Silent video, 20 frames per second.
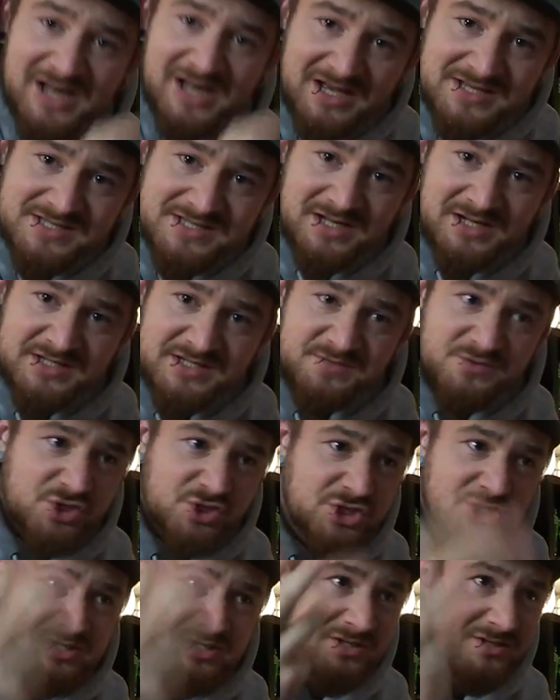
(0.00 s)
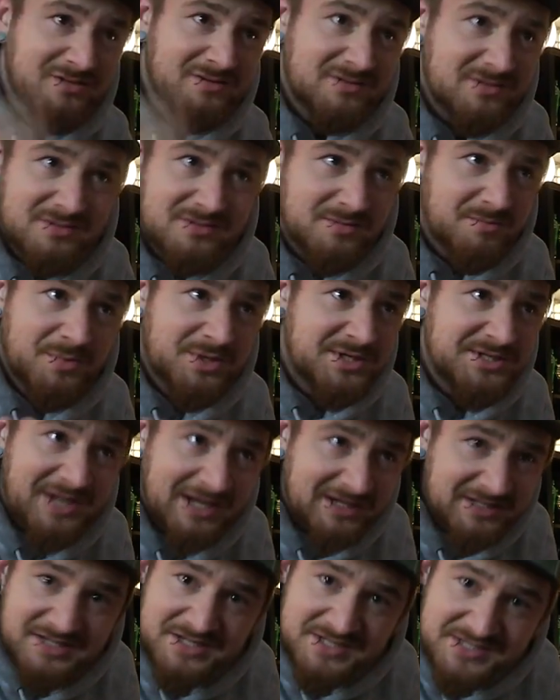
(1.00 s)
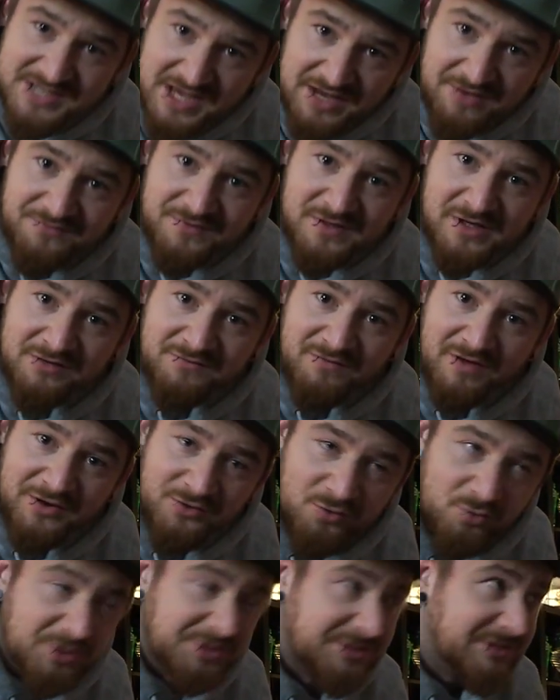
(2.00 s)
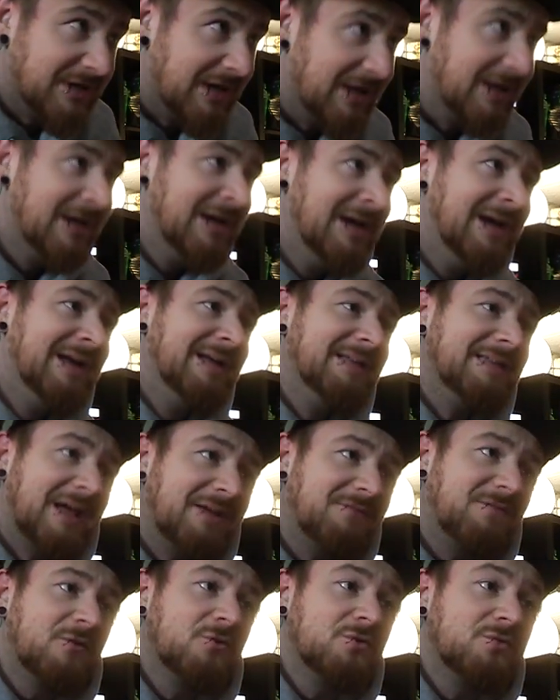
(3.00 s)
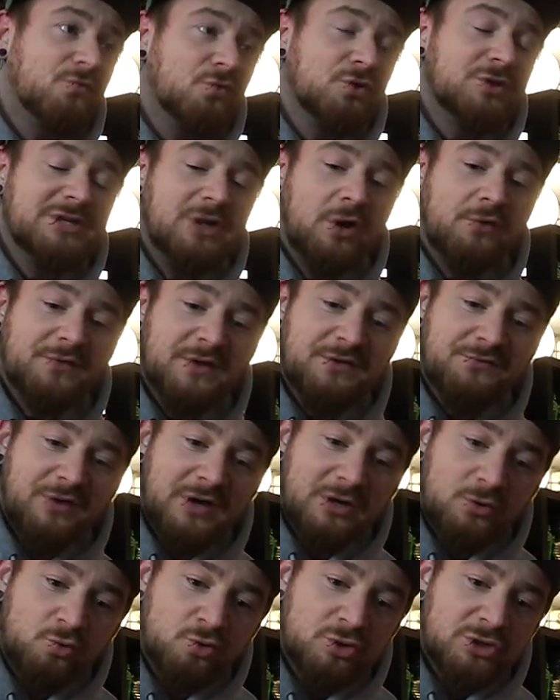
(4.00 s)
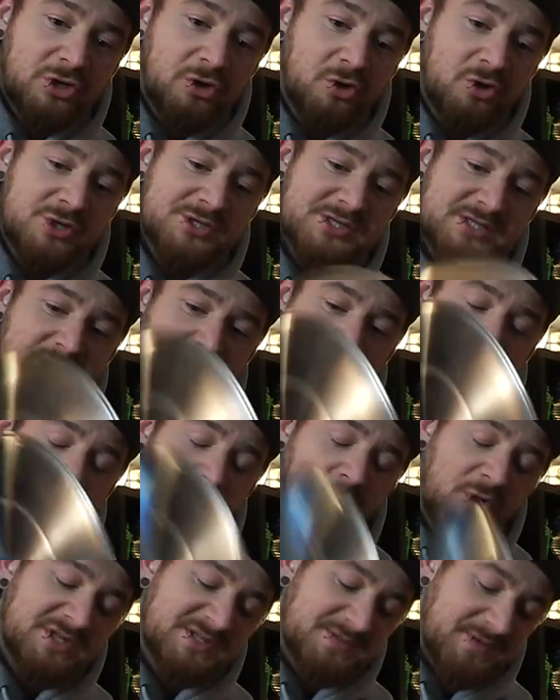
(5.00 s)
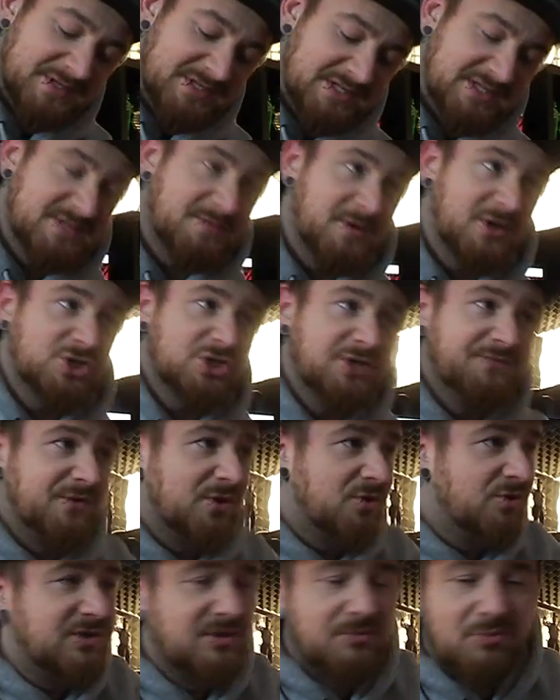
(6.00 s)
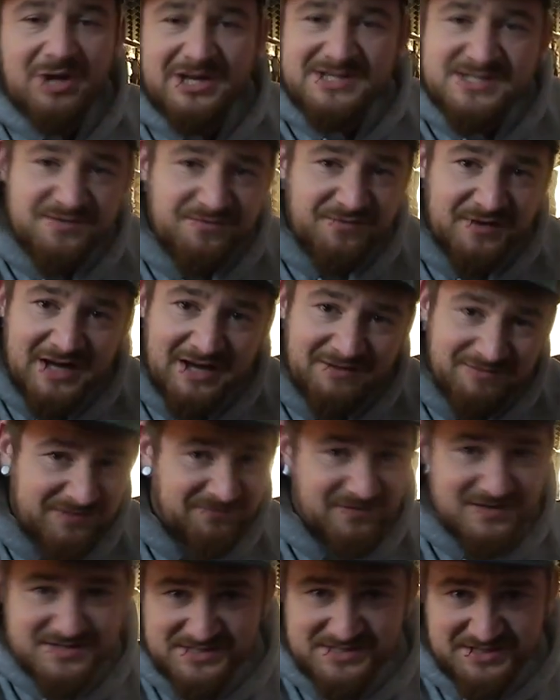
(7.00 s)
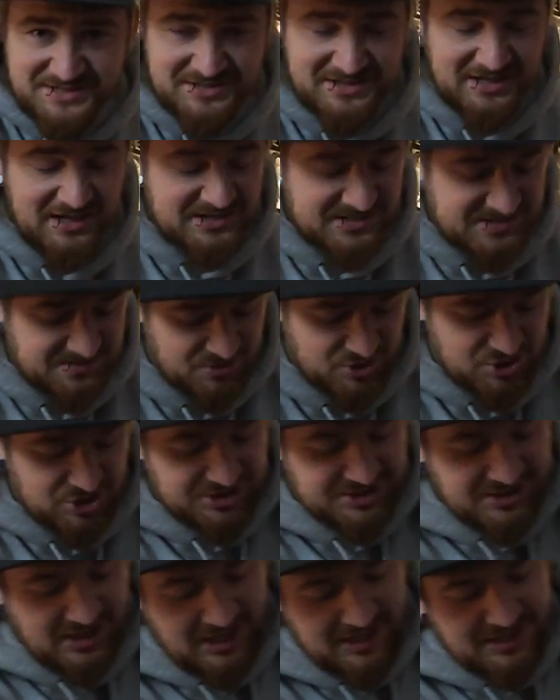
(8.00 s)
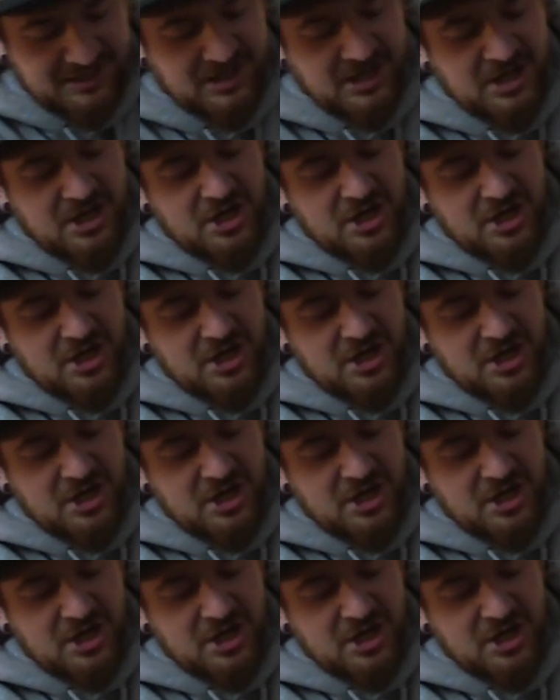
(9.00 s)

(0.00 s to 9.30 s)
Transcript: Glasteil zwischen, knackt ihr safe irgendwann durch. Ja? Das wurde hier auf jeden Fall gut gelöst äh, mit dem 29 2 Zweischritt. Ihr könnt hier Molassefinger, was weiß ich nicht, alles zwischenknallen.